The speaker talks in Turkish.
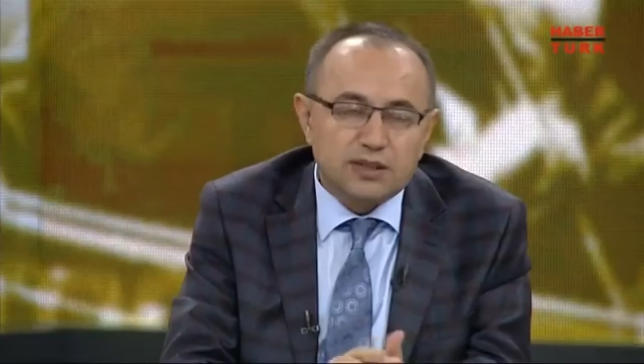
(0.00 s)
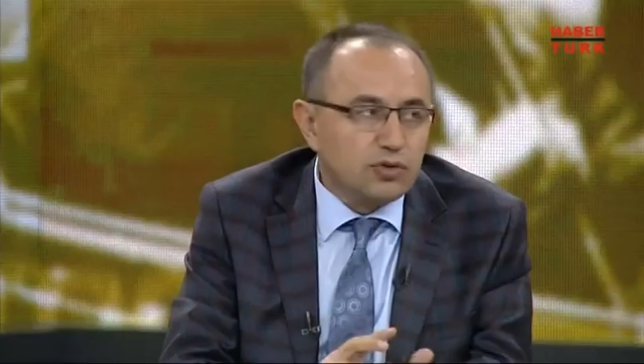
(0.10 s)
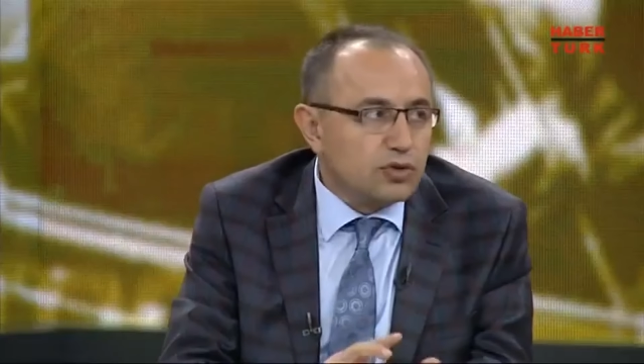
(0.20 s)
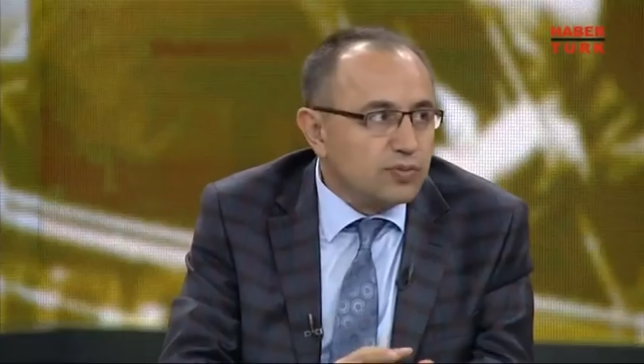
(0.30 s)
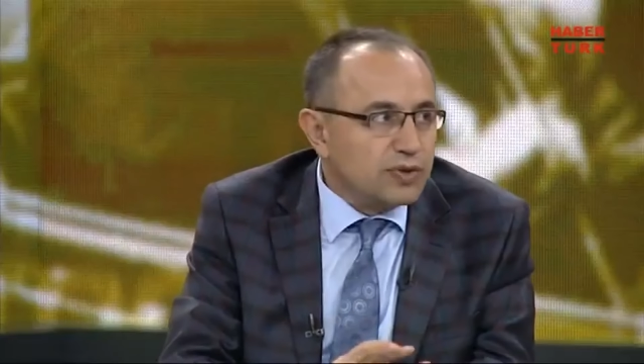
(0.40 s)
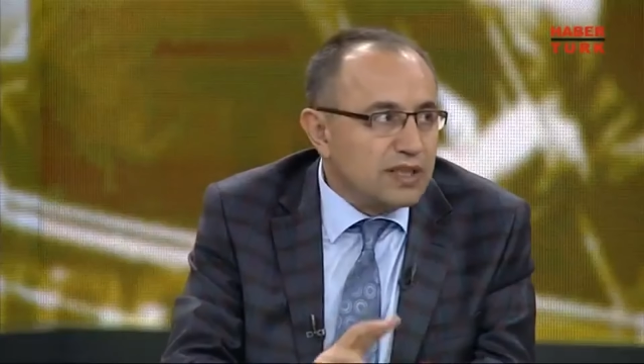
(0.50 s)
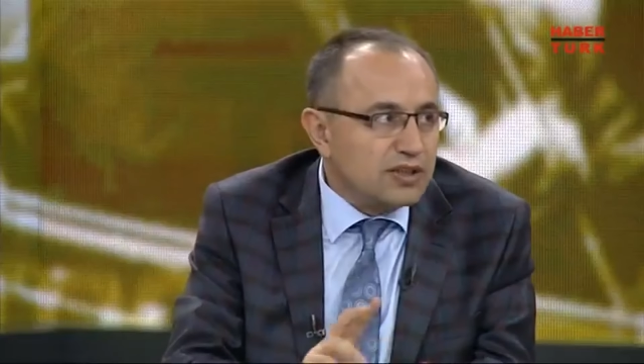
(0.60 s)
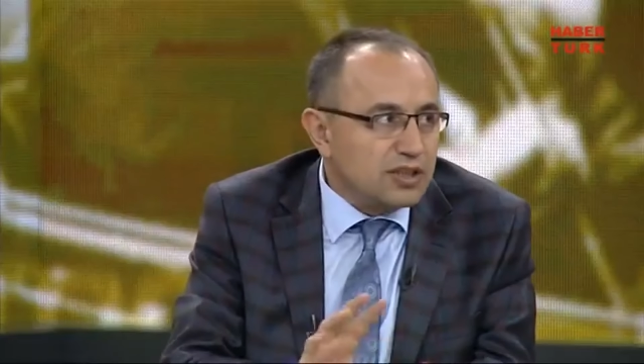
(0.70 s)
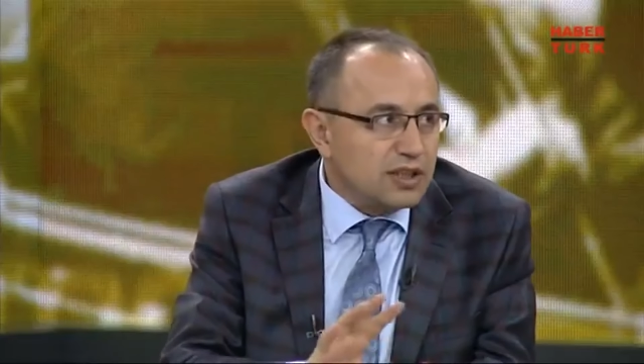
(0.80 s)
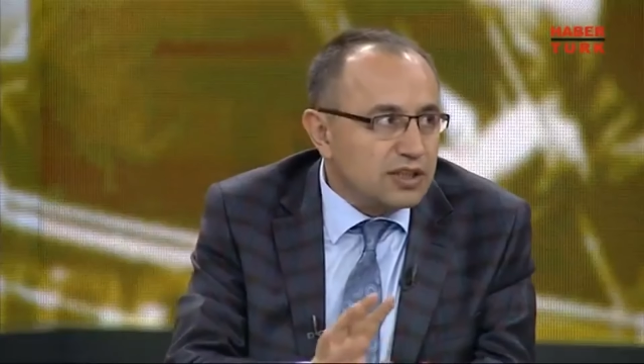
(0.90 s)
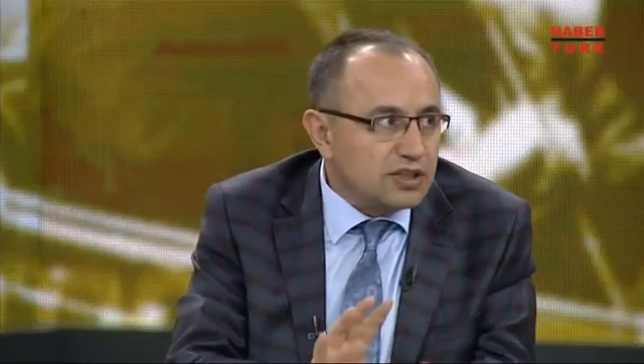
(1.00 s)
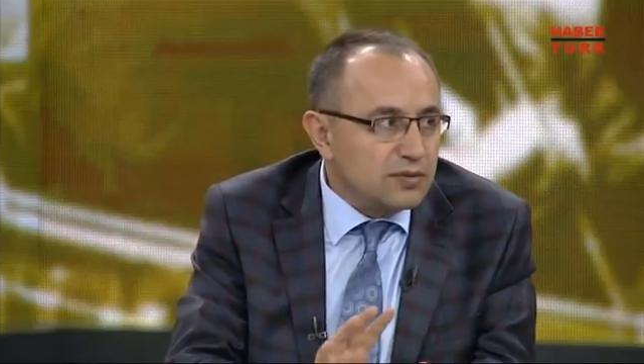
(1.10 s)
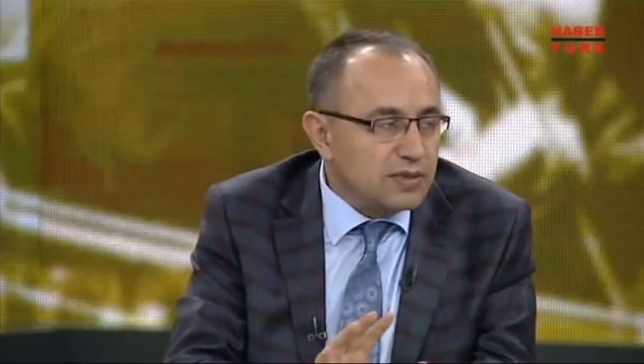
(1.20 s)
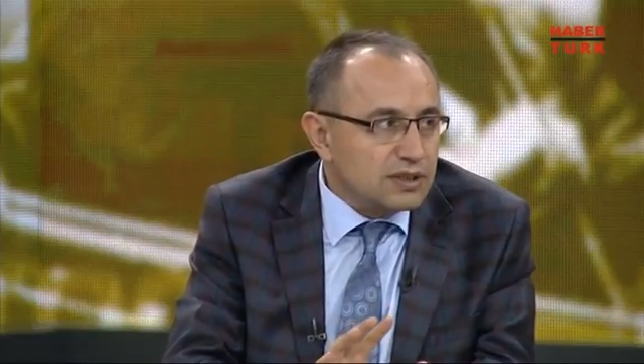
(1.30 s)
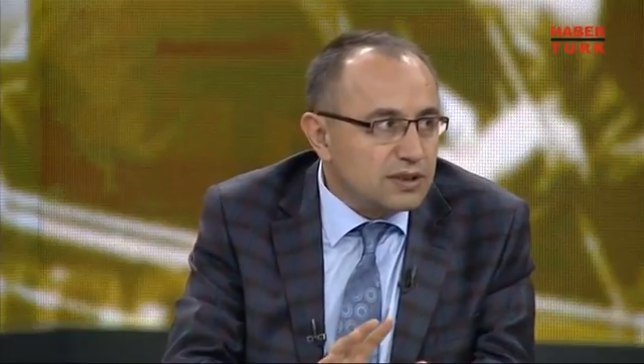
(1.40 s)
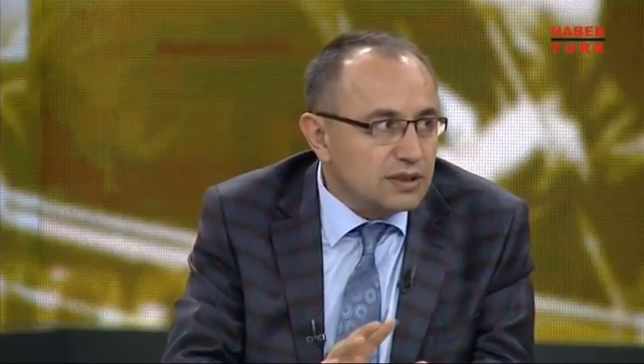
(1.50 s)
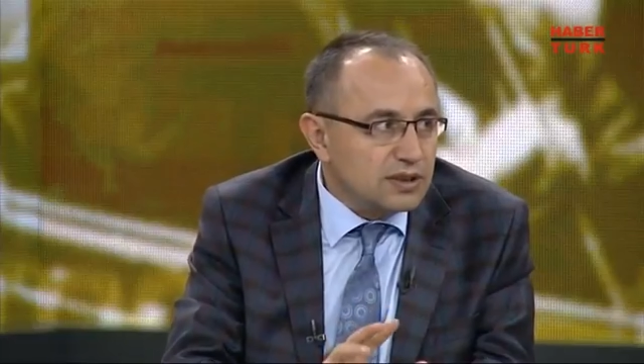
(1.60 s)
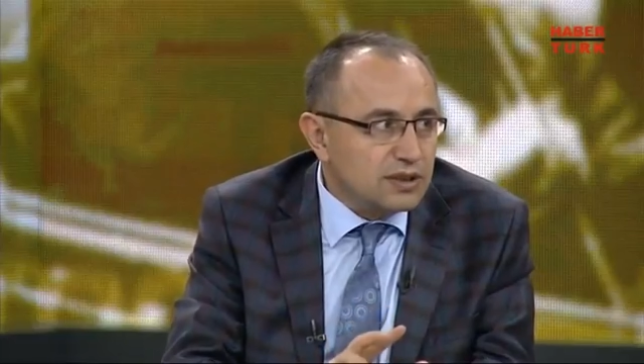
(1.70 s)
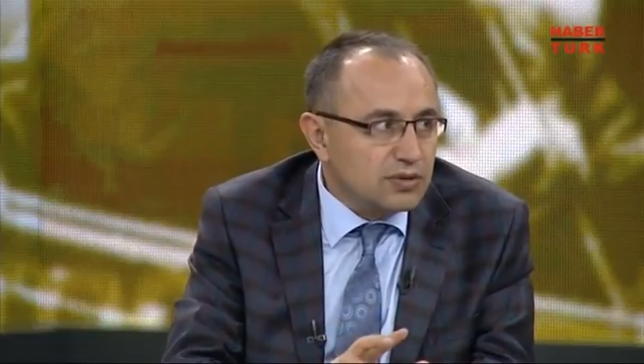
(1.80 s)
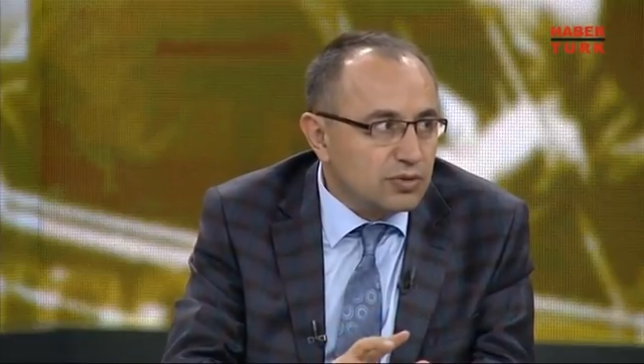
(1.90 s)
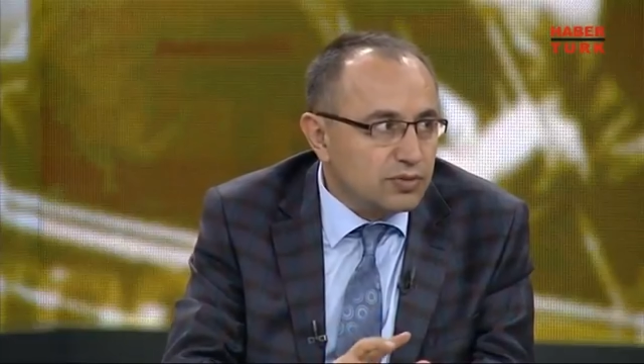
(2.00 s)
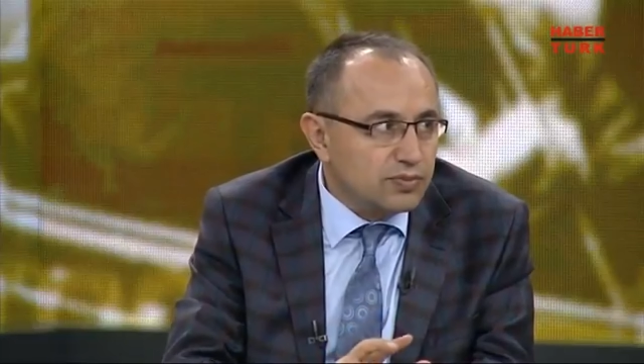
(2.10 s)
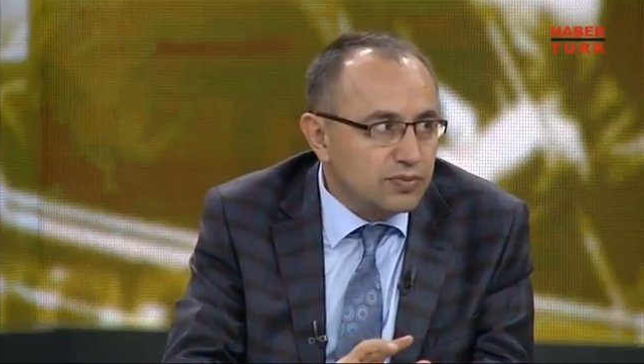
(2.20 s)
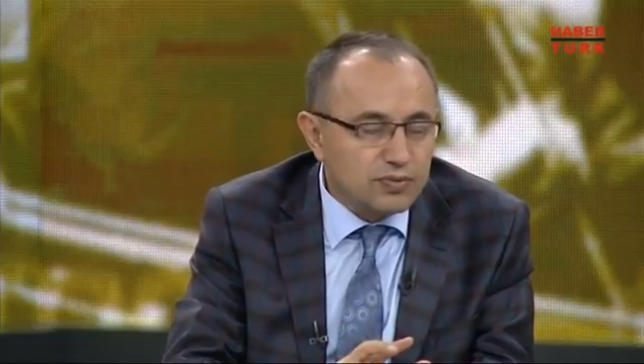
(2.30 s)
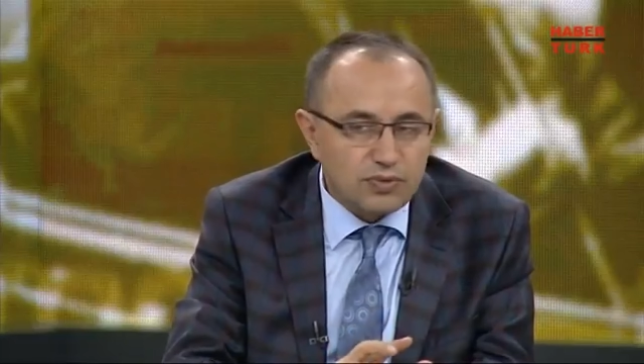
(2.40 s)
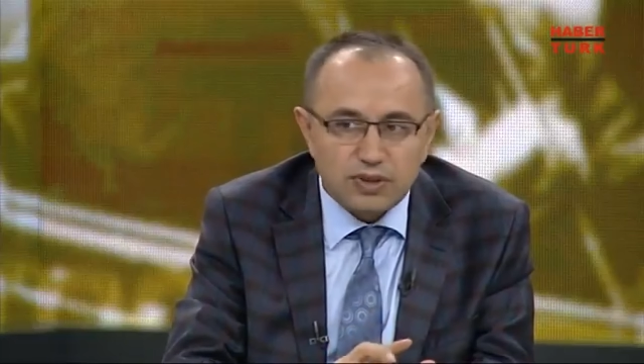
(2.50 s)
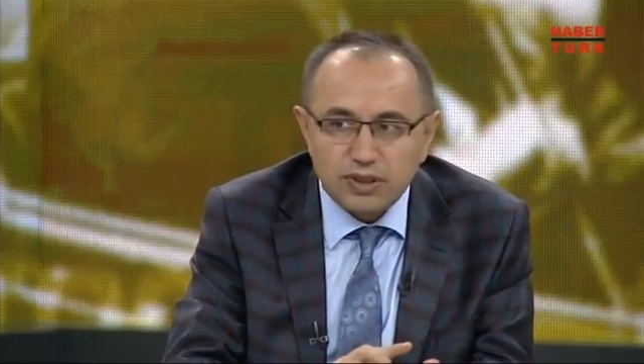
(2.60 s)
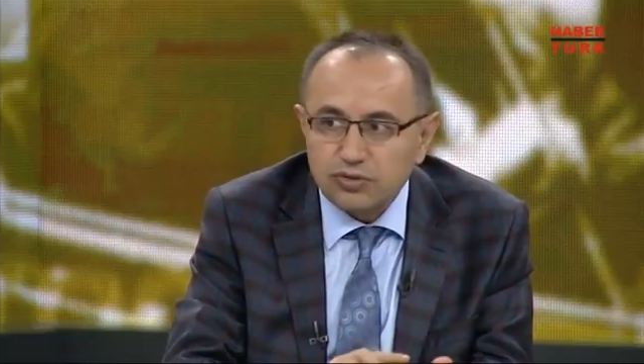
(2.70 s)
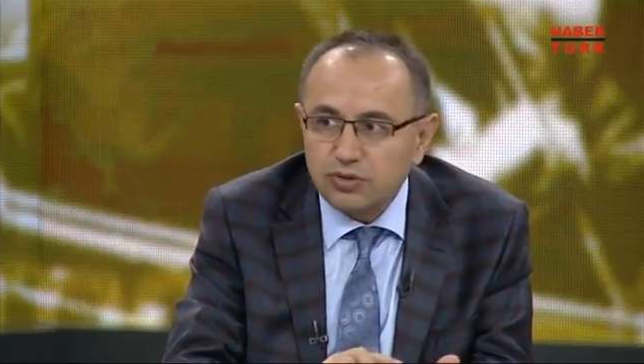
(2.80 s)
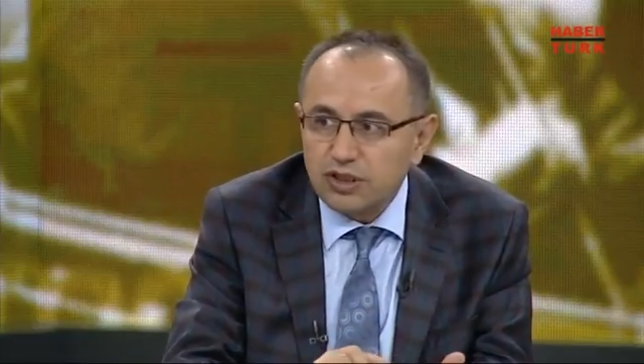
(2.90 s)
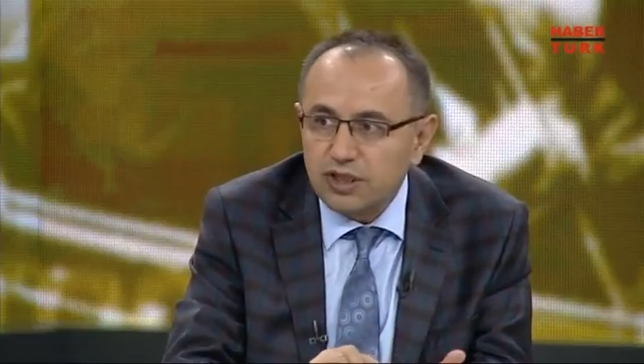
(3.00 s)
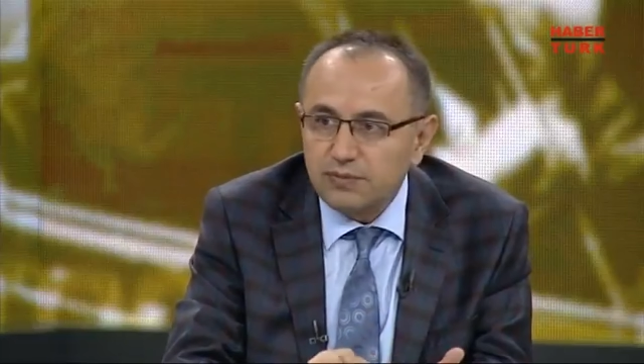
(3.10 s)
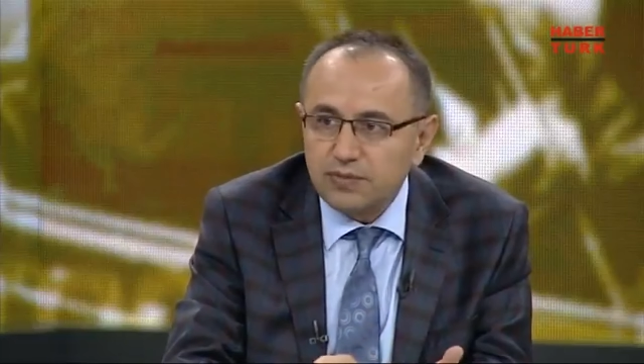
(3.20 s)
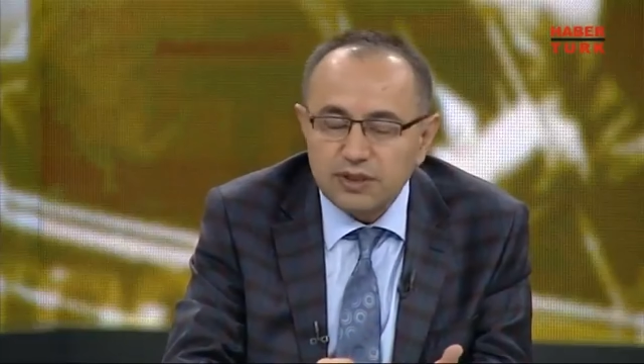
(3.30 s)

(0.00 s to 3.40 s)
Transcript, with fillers: iki o- grup yanlış anlaşılmasın iki grup olarak söyleyelim.